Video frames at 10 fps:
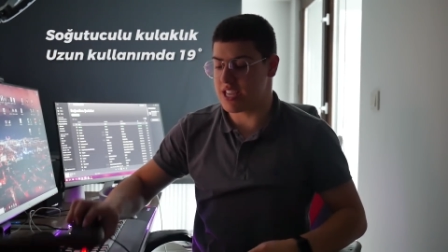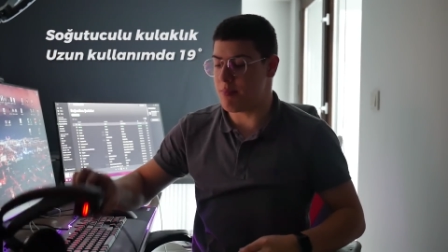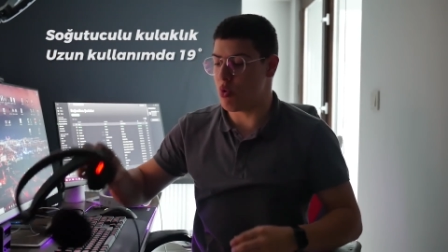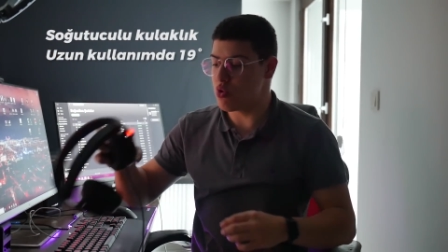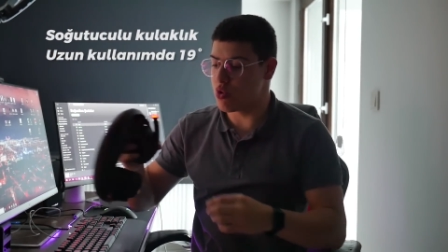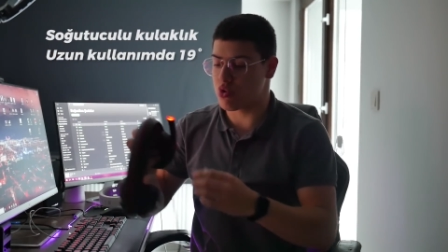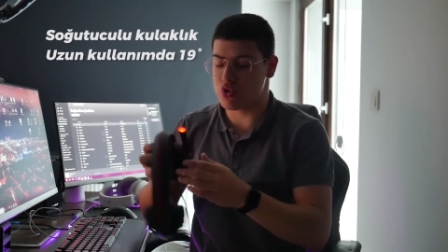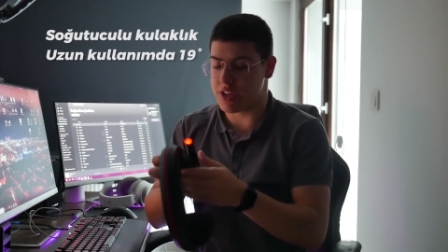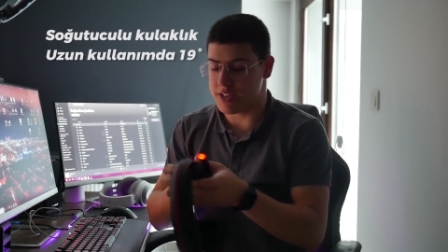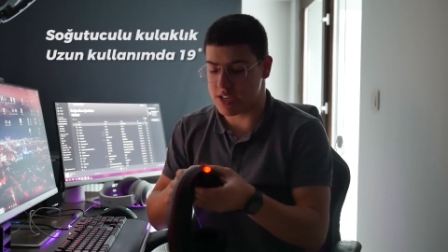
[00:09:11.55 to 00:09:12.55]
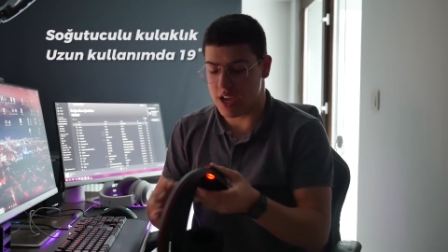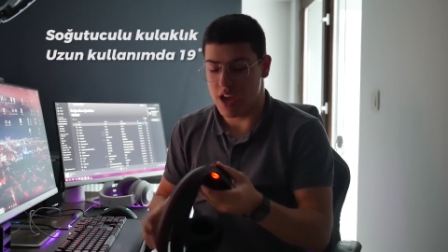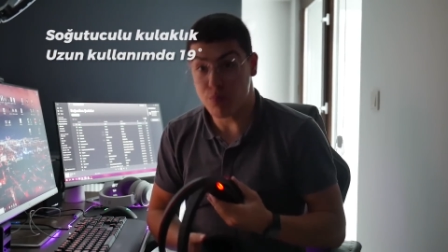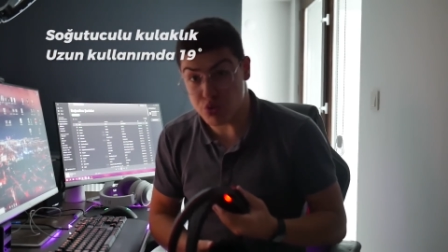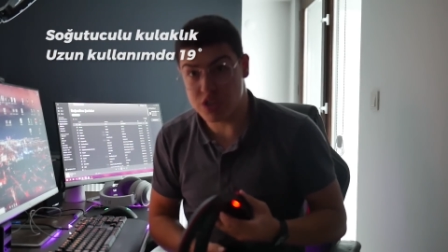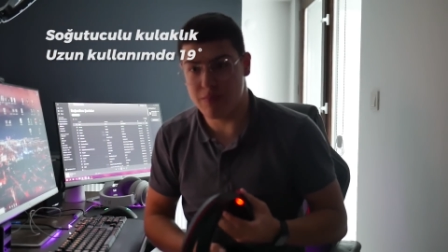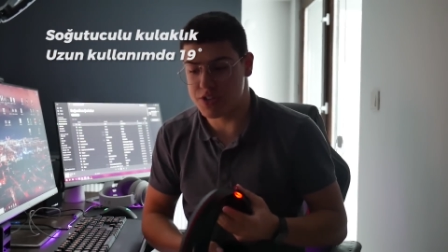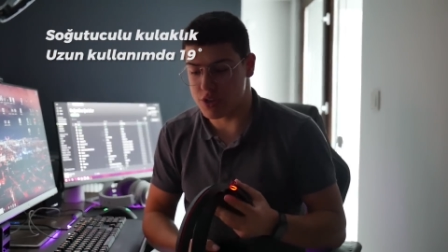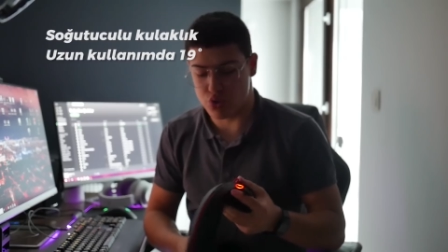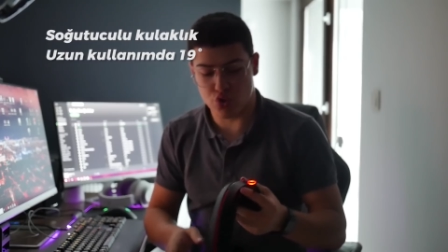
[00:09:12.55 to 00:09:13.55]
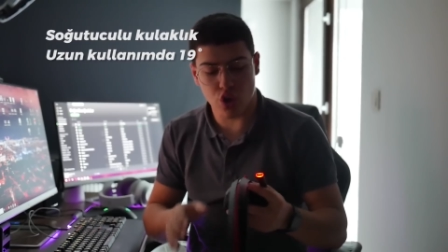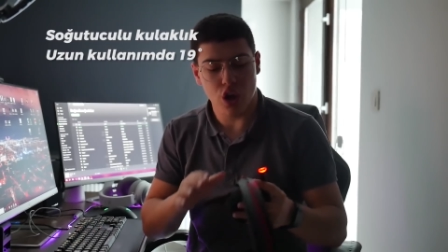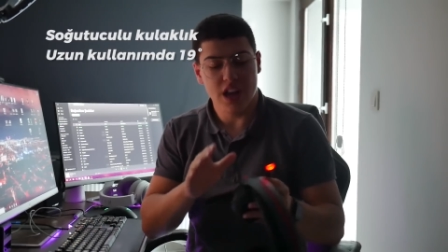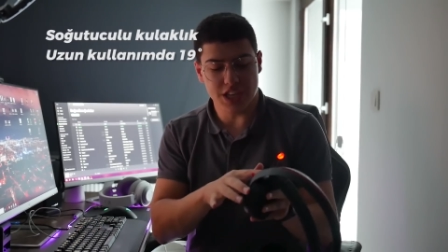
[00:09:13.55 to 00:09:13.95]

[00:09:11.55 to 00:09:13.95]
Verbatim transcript: Tam 19 derece buz gibi çalışıyor.